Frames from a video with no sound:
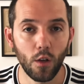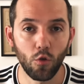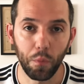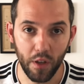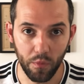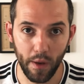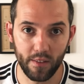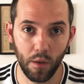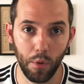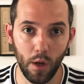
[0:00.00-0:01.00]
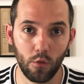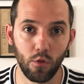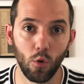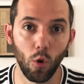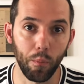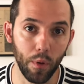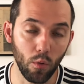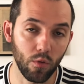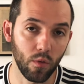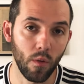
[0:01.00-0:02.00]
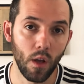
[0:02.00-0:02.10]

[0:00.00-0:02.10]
dos principais campeonatos europeus.